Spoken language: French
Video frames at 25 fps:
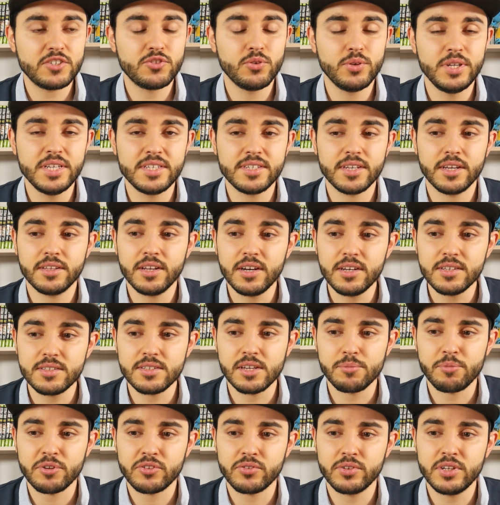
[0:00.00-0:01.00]
de Lissana c'est
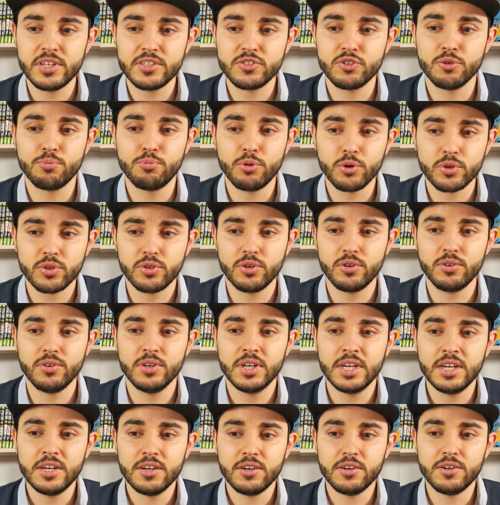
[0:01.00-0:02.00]
un personnage que pourtant
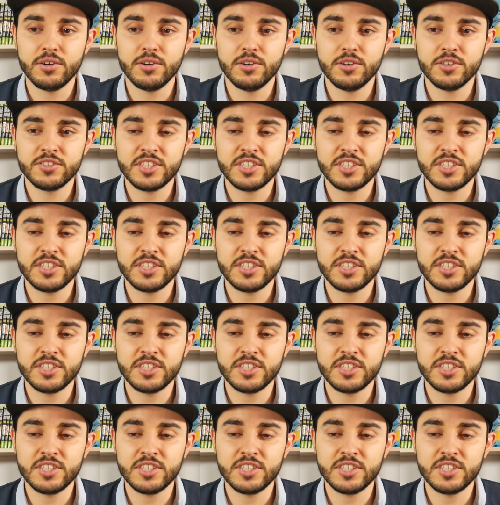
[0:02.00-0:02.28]
euh,